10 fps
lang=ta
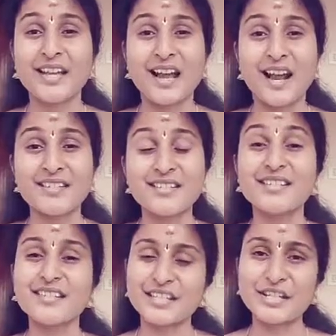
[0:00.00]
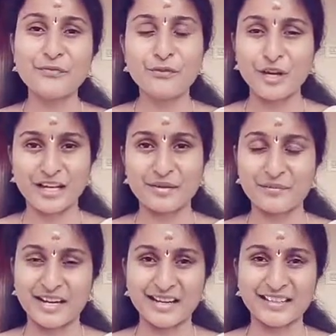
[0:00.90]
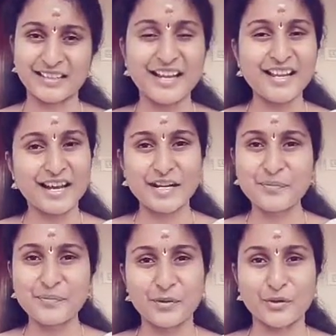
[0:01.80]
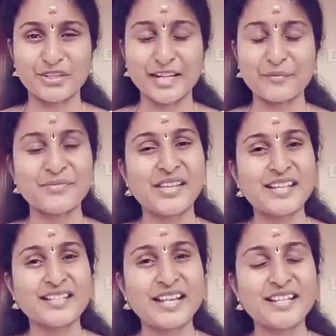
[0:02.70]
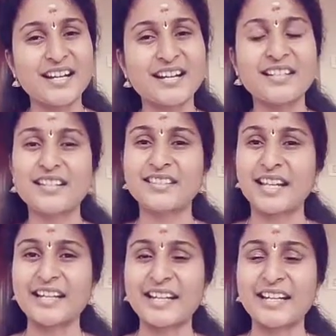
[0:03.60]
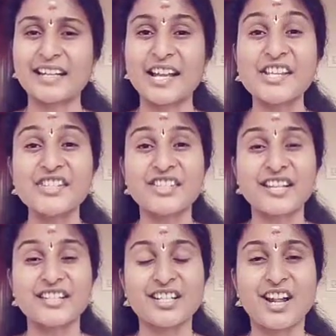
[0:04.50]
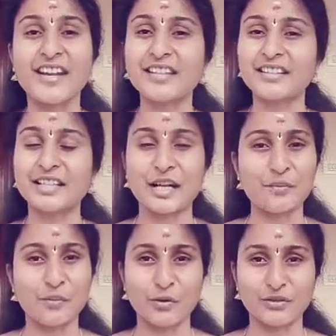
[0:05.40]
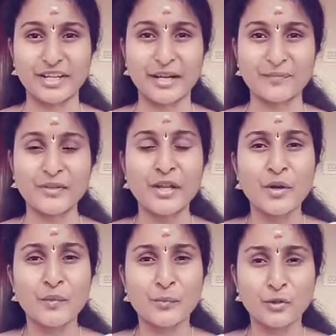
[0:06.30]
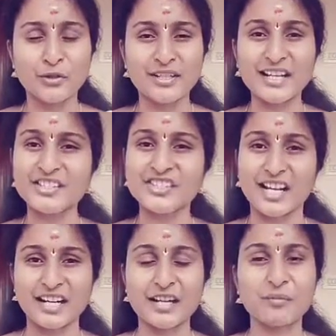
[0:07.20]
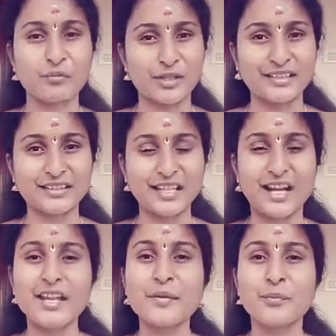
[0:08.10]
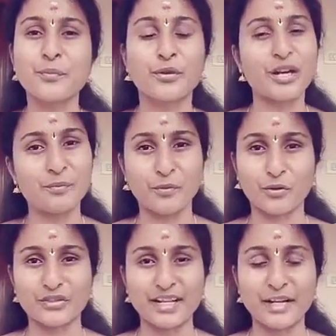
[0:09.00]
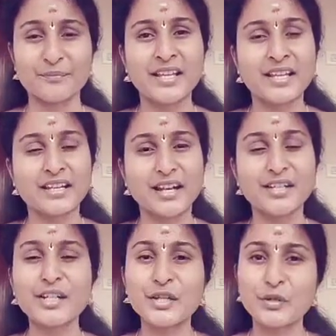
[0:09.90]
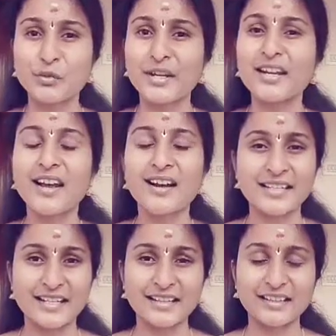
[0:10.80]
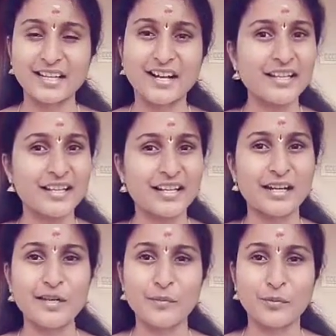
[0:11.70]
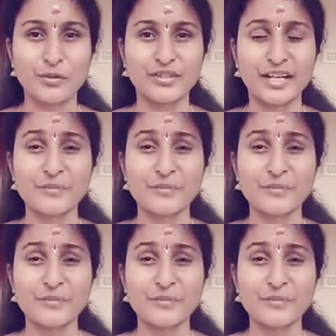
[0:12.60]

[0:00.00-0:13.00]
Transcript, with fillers: அன்று இவ்வுலகம் அளந்தாய் அடிப்போற்றி சென்றங்கு தென்னிலங்கை செற்றாய் திரள் போற்றி பொன்ற சகடம் உதைத்தாய் புகழ் போற்றி கன்று குணிலா எரிந்தாய் கலல் போற்றி